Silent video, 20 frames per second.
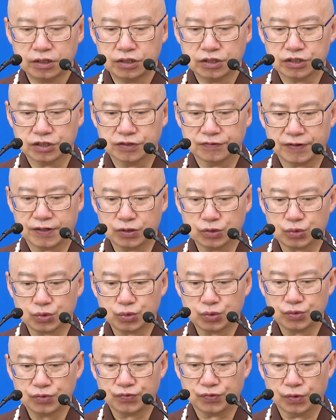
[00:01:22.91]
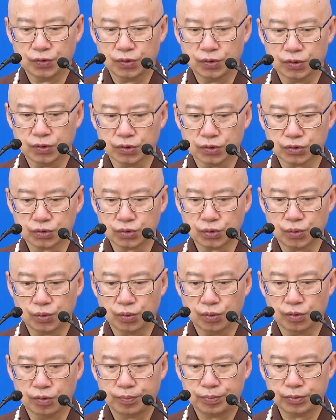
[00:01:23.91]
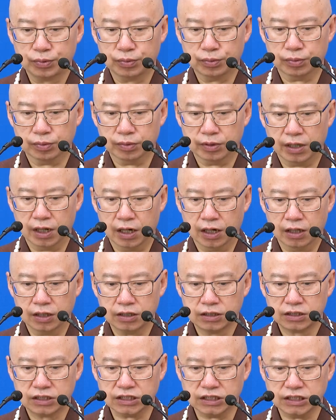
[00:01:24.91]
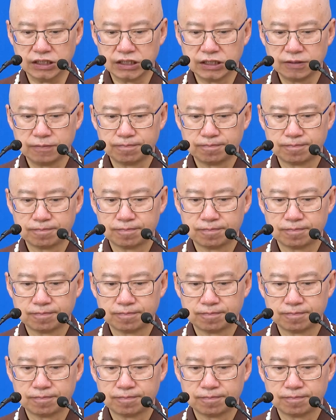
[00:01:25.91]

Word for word: 十方诸佛所不能及。”